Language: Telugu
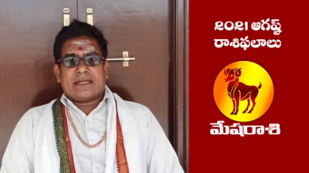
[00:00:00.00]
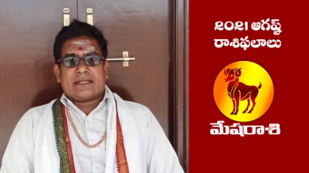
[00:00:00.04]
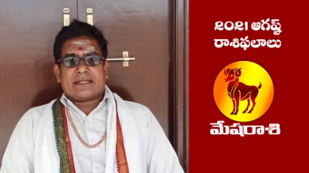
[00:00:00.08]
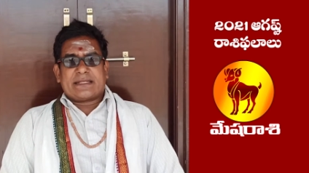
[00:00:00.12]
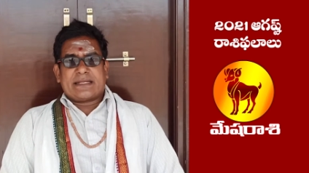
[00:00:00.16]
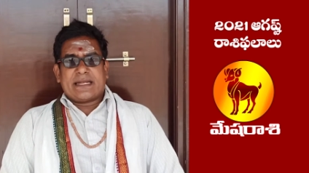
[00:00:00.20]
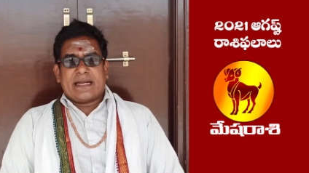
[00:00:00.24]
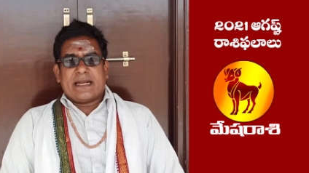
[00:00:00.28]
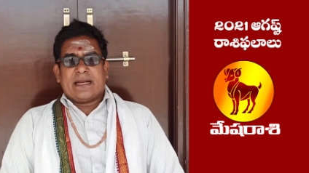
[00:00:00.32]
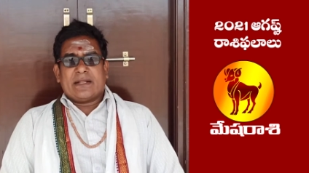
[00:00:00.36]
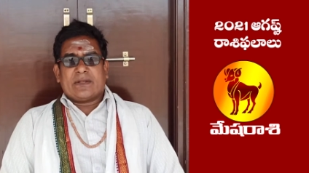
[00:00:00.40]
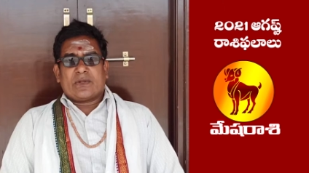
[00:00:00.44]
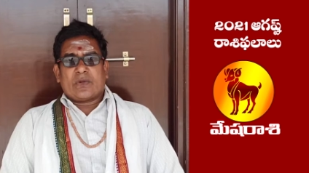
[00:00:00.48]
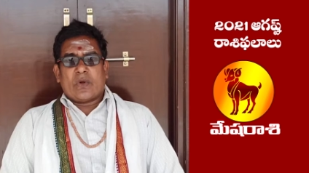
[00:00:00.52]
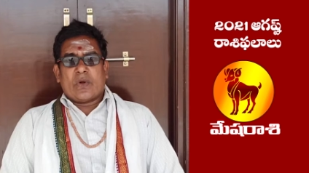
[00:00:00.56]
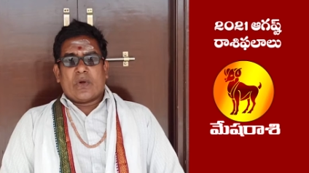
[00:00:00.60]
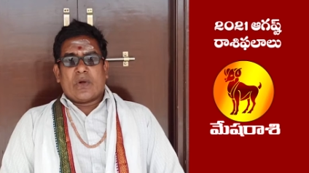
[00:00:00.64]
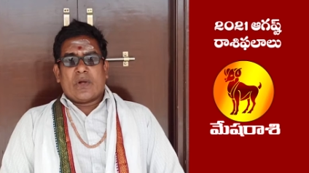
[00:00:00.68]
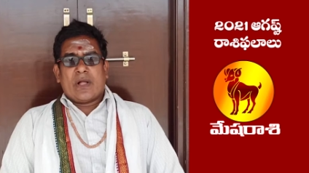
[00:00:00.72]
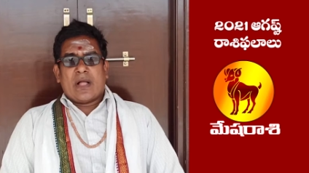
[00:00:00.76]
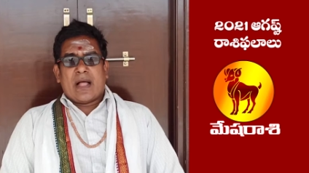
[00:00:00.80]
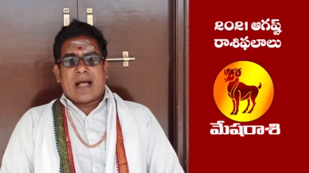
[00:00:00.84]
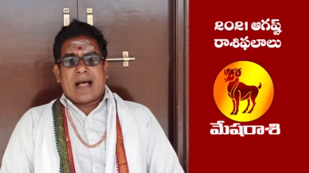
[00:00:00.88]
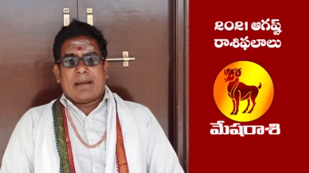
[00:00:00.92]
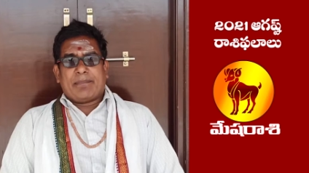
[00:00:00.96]
స్త్రీలతో
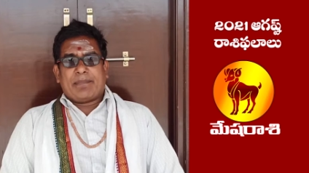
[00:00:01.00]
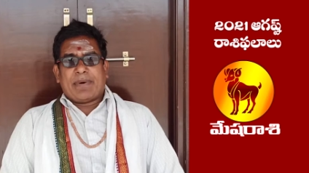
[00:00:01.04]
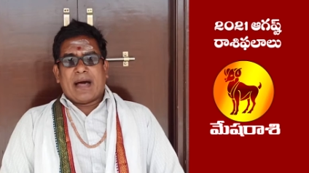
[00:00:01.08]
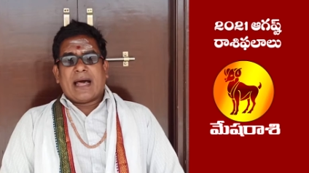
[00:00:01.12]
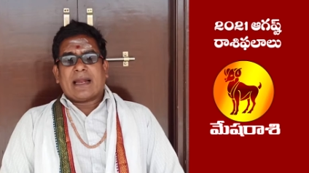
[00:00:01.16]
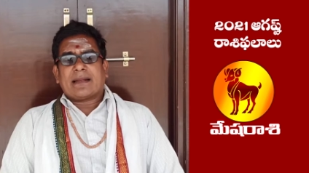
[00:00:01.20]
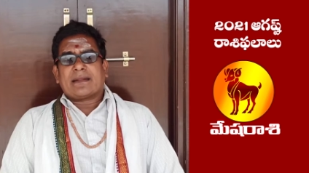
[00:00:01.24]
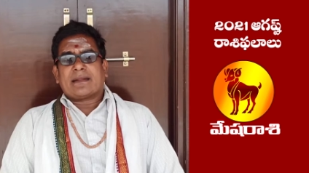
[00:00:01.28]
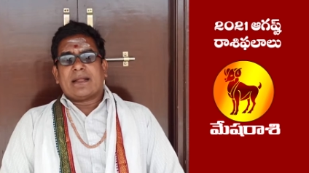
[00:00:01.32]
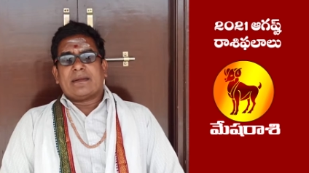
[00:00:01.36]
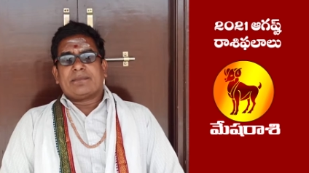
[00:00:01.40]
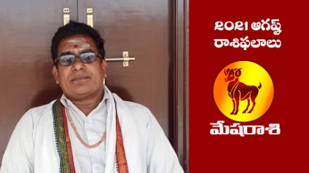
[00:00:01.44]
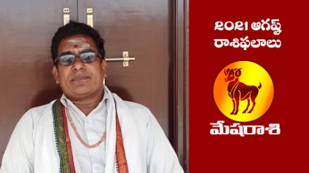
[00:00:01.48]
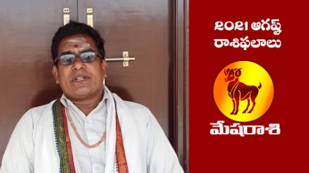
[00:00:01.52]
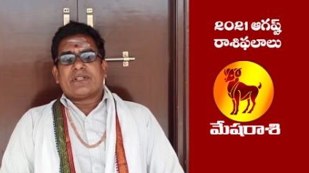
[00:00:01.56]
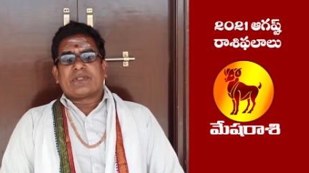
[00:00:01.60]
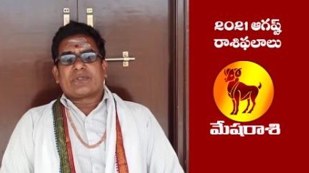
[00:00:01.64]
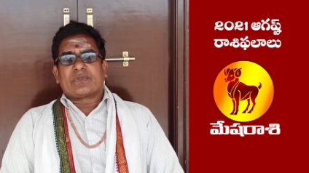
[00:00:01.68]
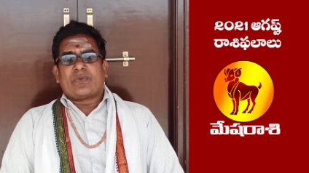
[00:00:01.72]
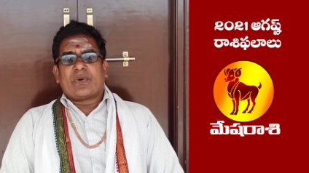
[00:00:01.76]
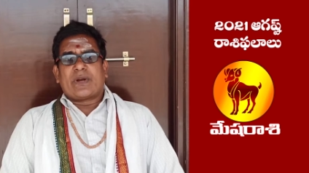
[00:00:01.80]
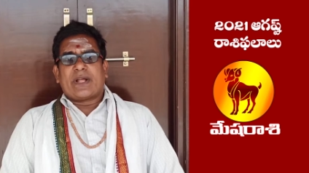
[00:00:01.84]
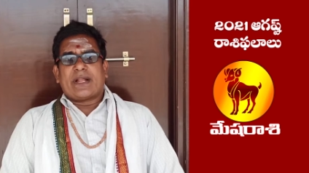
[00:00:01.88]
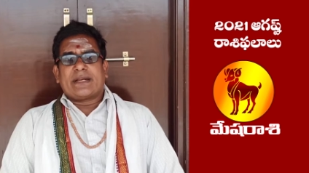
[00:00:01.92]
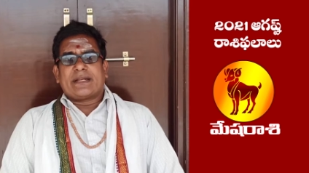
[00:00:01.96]
అపార్థం
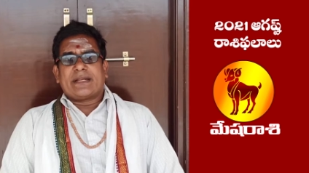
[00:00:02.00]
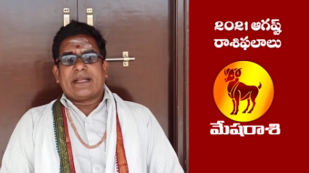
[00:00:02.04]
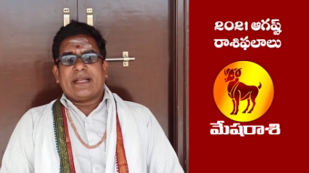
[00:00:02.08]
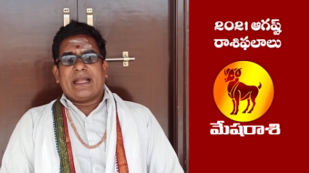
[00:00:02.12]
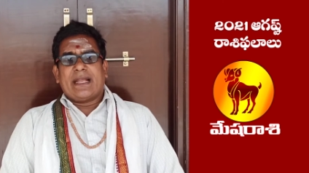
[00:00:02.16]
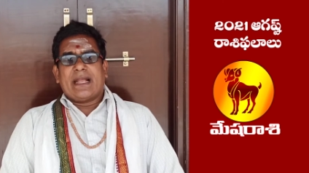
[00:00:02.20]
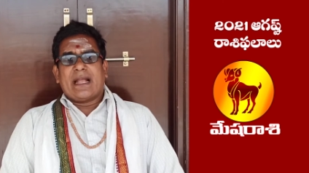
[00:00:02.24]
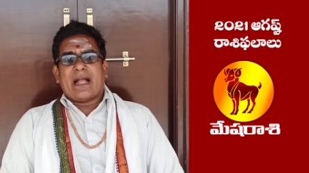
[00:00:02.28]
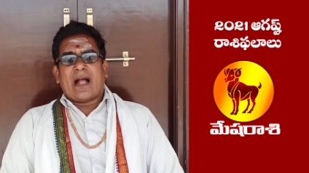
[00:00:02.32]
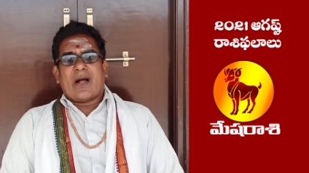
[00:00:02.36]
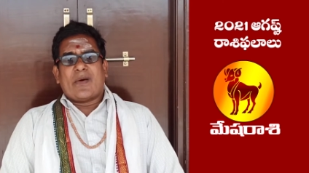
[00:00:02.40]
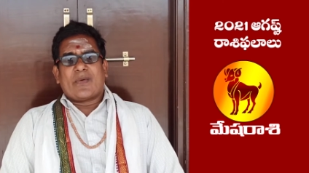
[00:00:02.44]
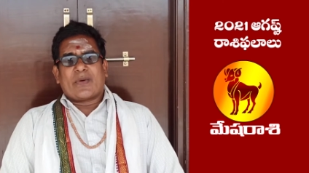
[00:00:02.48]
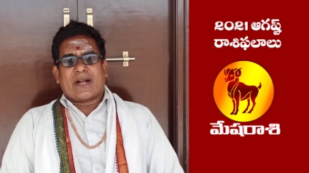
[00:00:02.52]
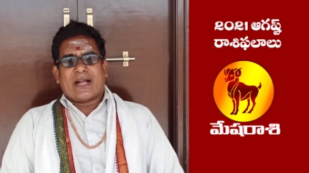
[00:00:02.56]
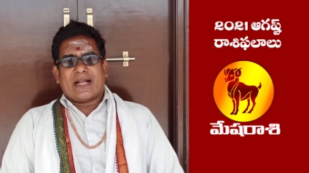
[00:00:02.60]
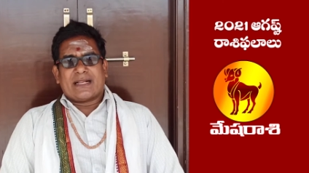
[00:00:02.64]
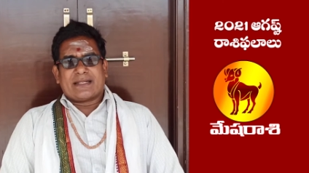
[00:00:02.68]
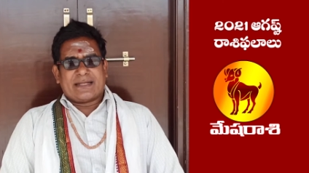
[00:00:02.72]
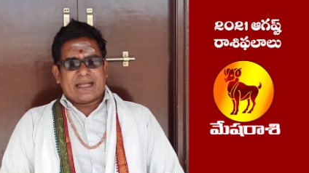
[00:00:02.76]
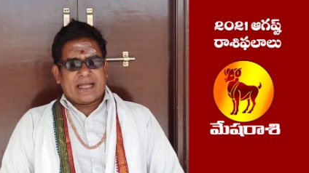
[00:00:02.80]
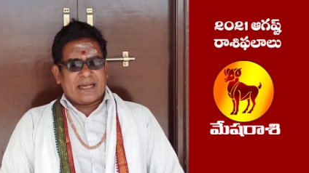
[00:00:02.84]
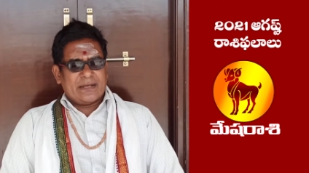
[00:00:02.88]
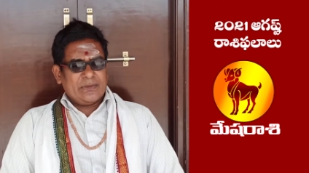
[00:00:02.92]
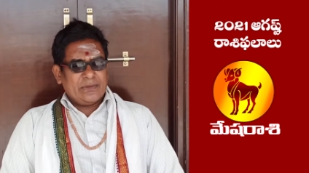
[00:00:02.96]
చేసుకోవడానికి
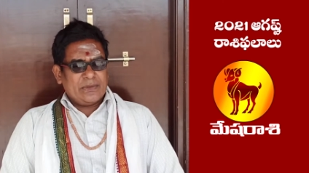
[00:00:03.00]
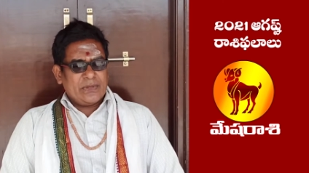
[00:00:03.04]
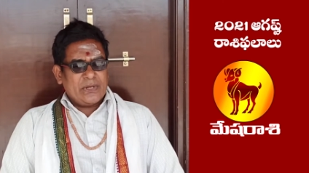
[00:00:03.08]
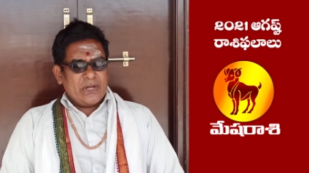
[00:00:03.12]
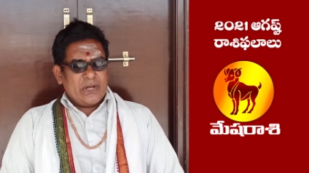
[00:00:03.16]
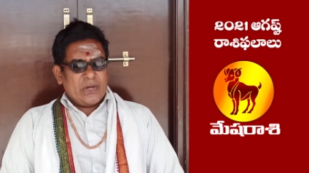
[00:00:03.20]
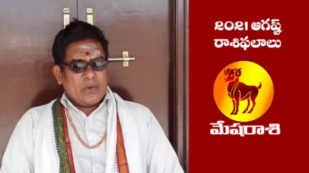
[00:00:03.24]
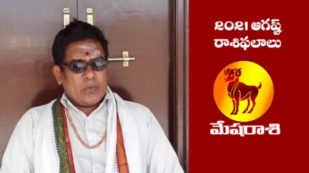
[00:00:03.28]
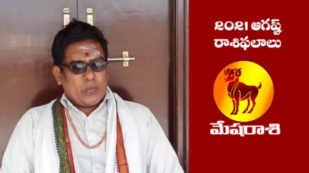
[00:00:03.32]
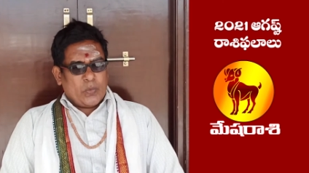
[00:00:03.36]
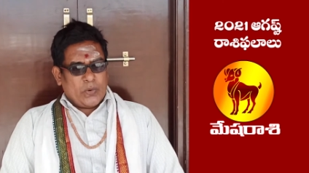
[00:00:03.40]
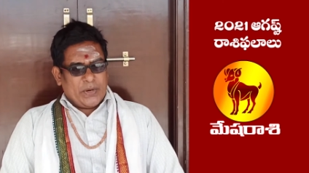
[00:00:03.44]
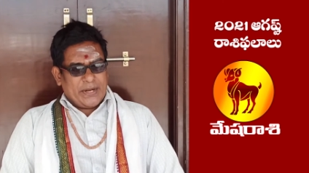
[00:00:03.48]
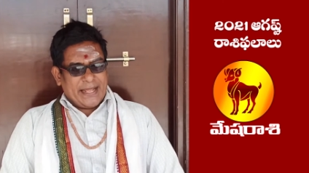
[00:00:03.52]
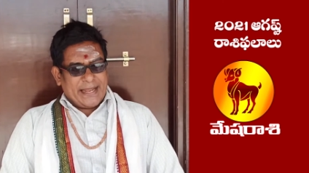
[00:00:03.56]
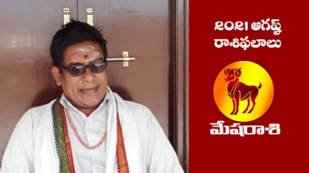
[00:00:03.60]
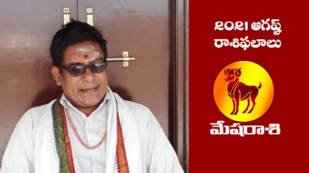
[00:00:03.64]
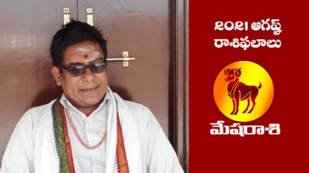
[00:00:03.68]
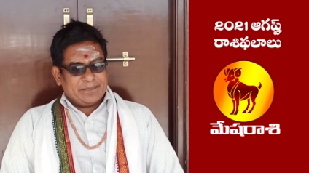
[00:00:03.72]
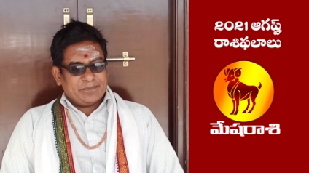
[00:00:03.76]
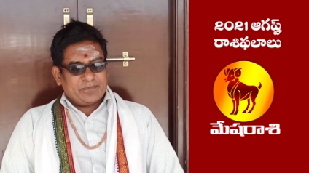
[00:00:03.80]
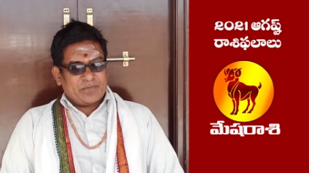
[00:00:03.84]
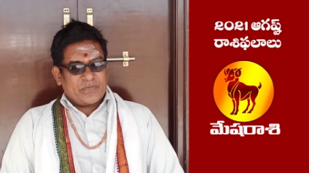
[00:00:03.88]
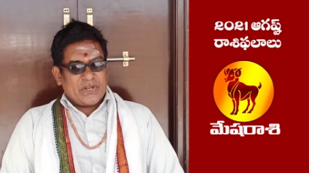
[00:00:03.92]
అవకాశాలు ఉంటాయి